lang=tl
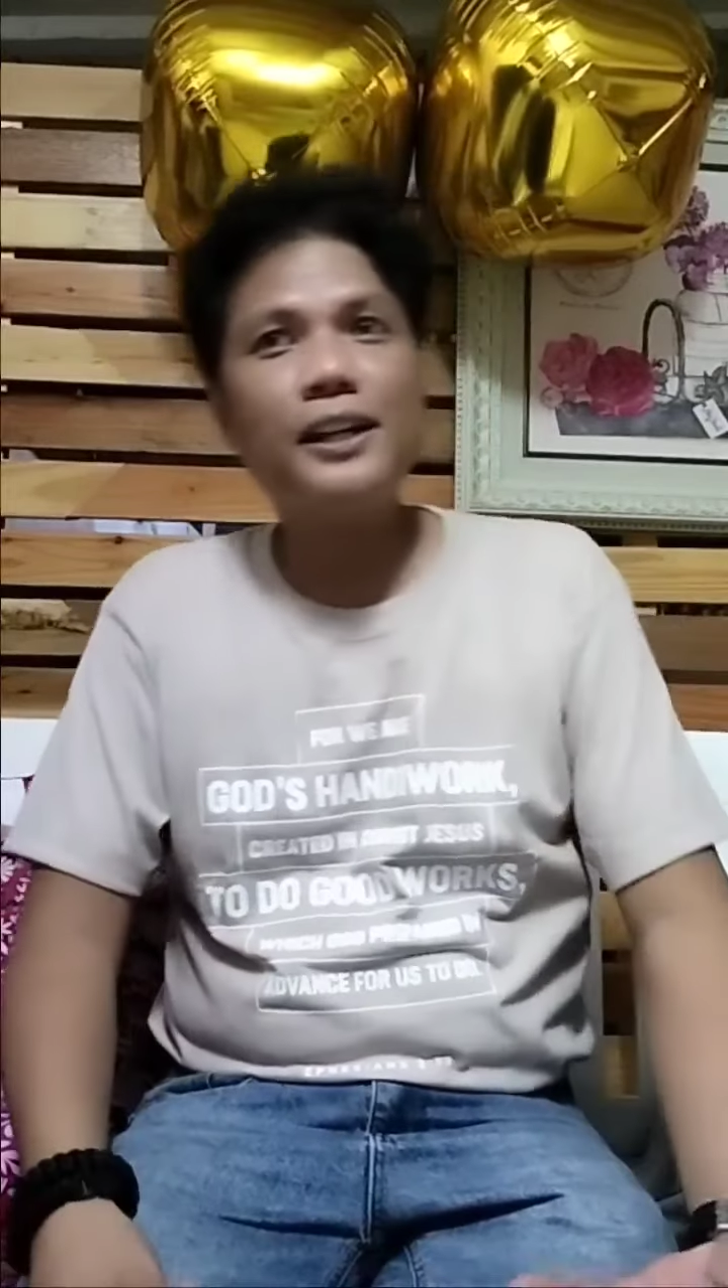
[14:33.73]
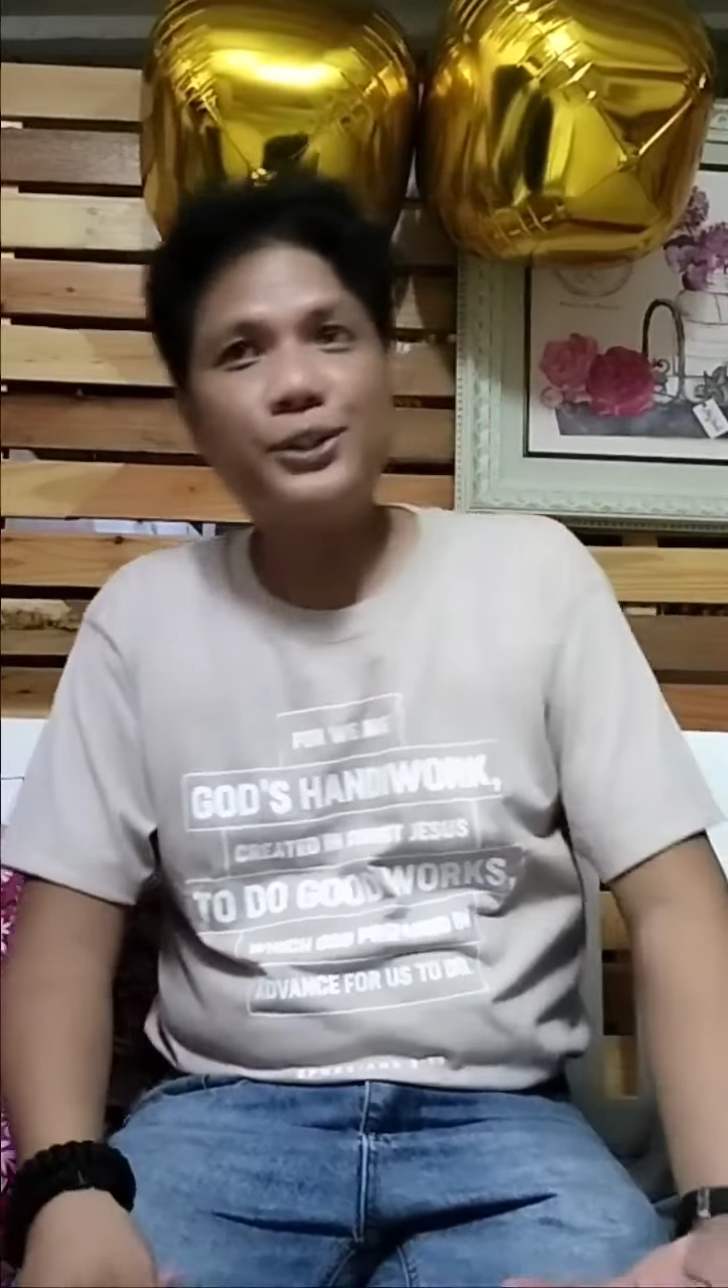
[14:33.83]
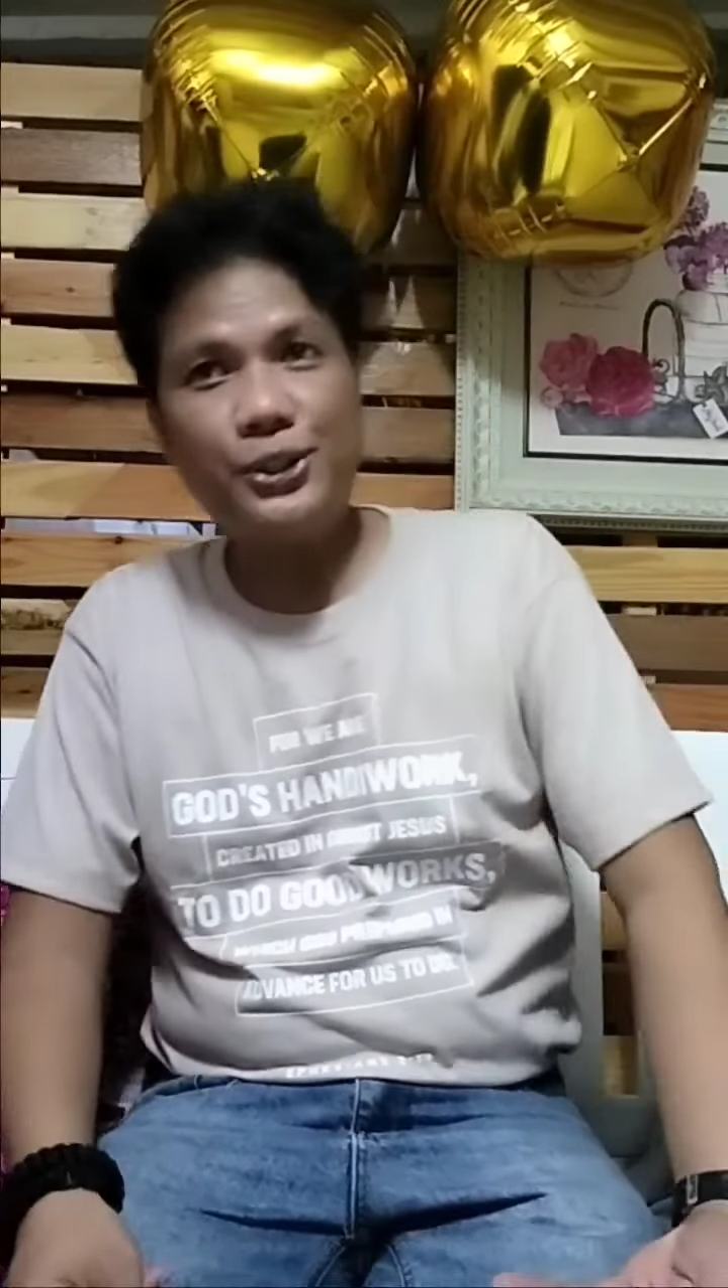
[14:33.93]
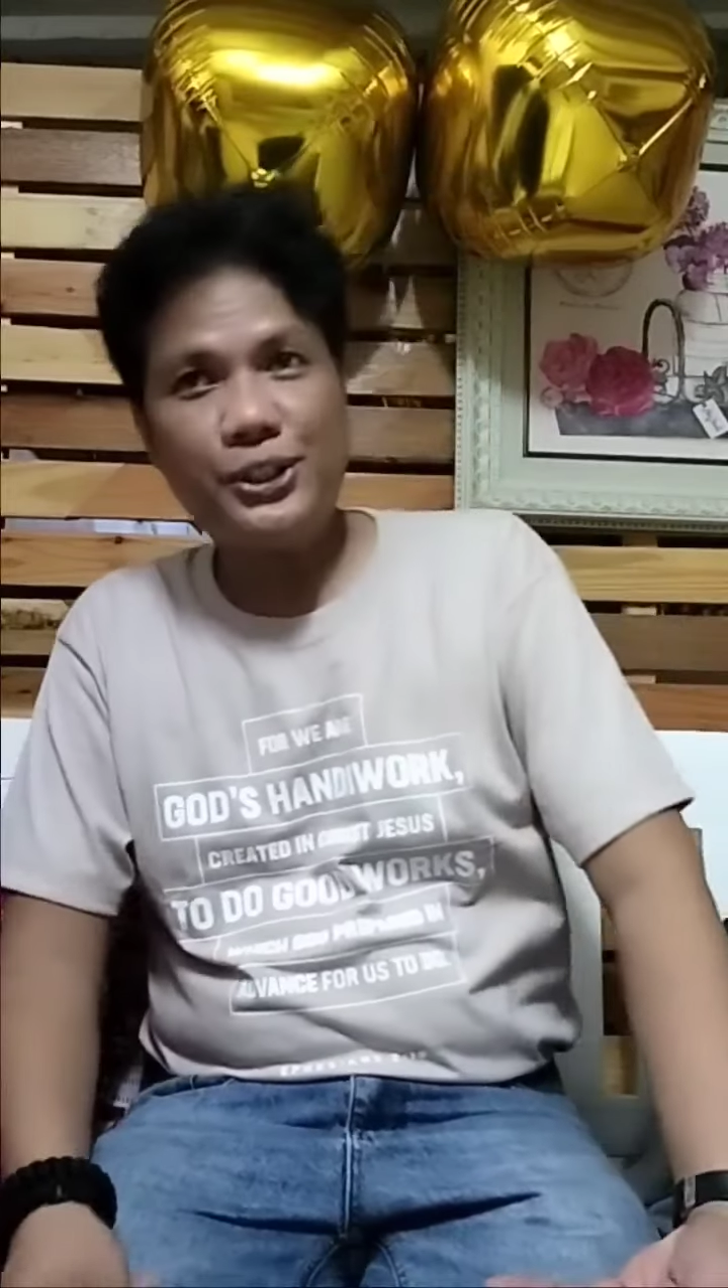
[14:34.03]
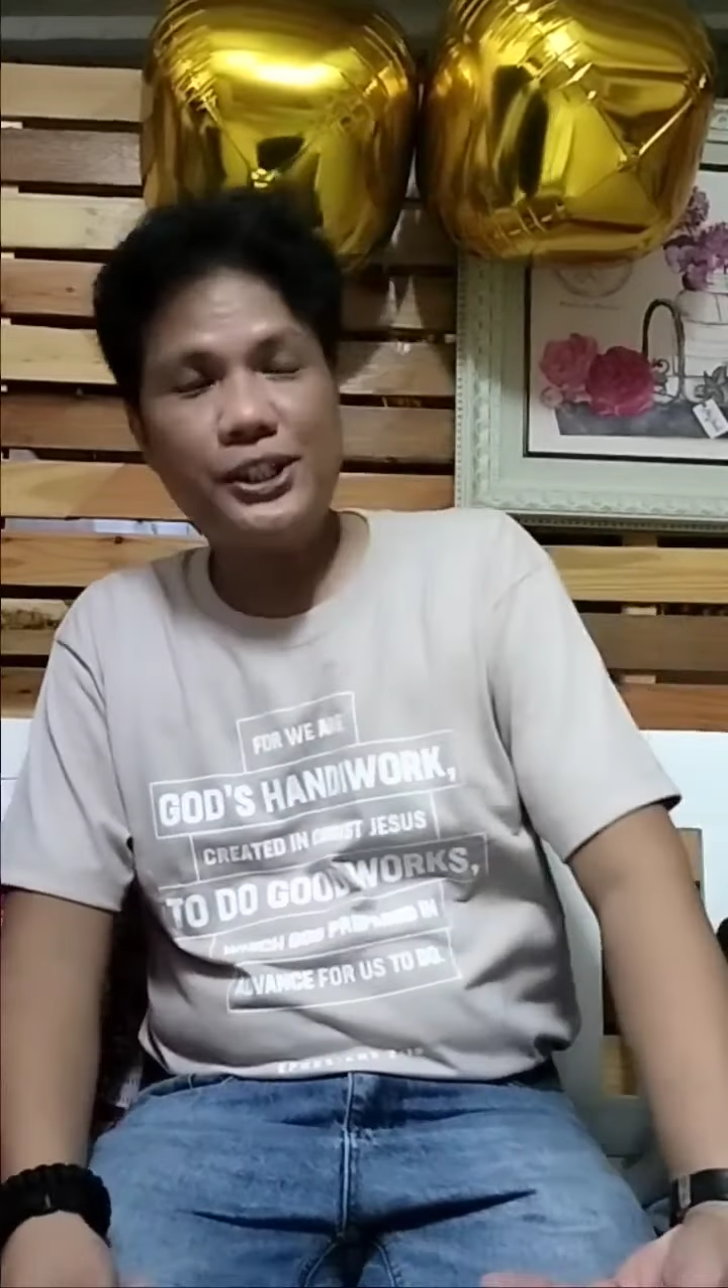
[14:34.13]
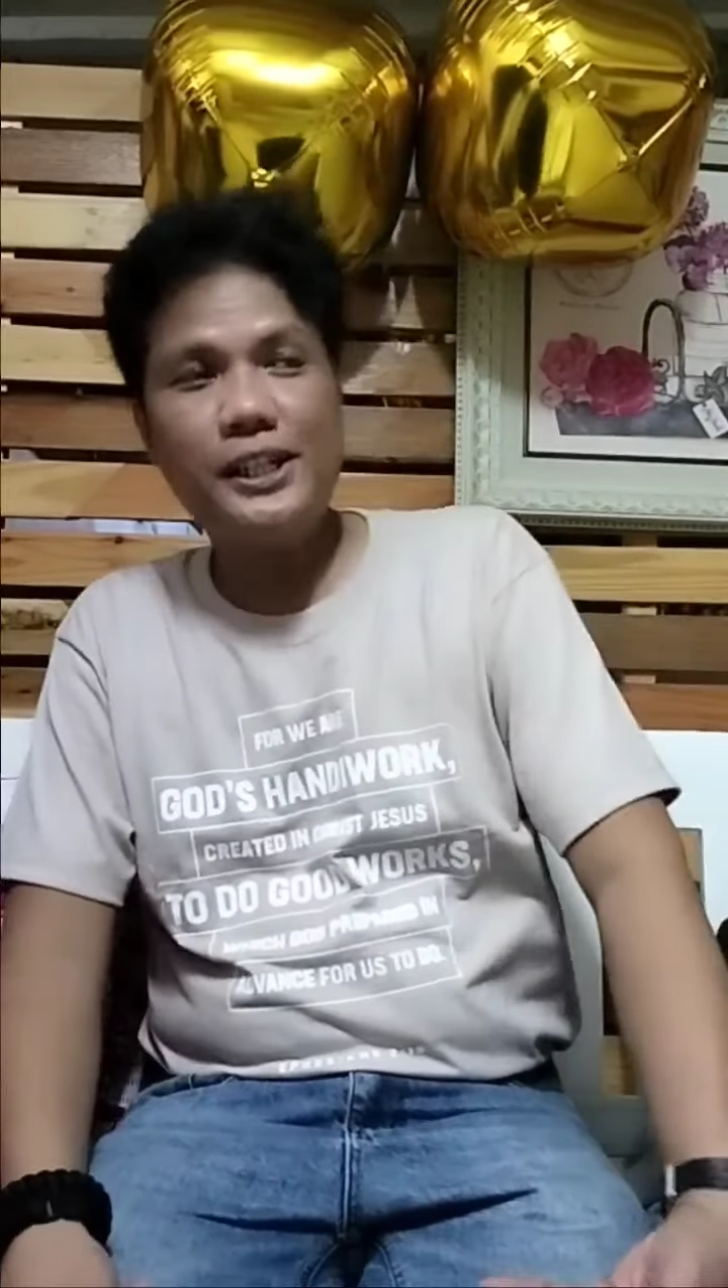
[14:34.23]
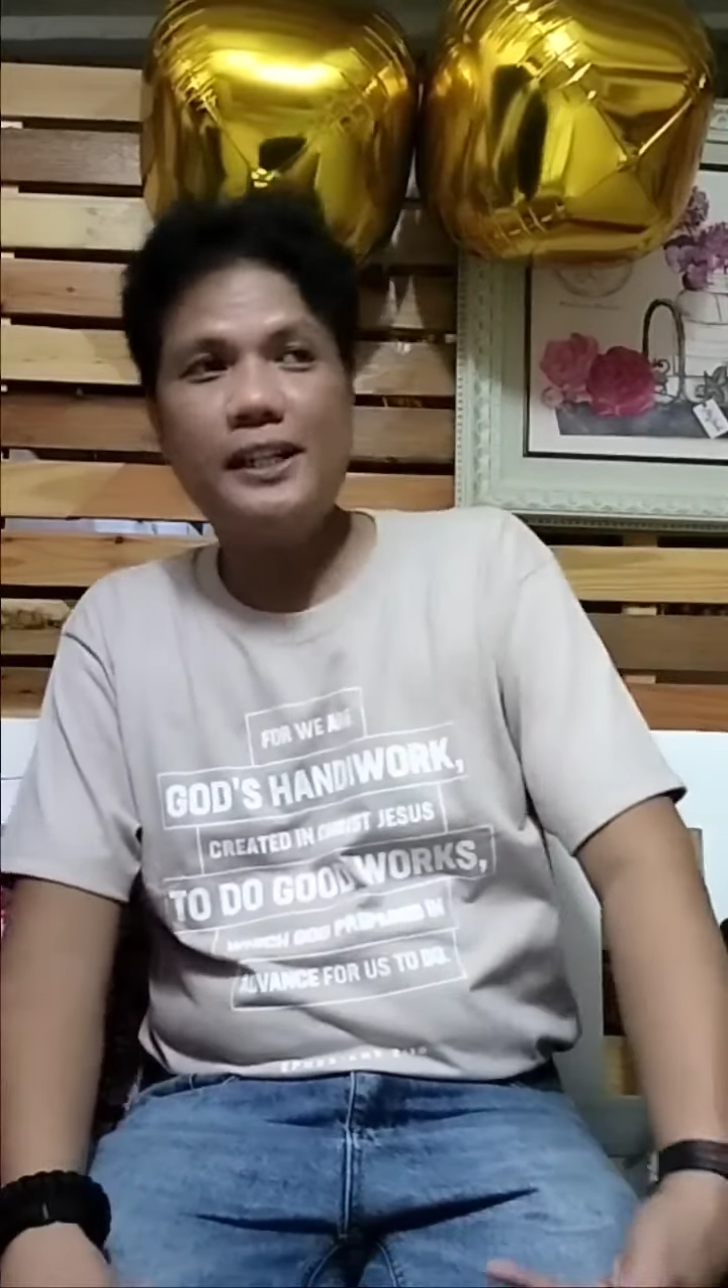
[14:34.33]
church nila.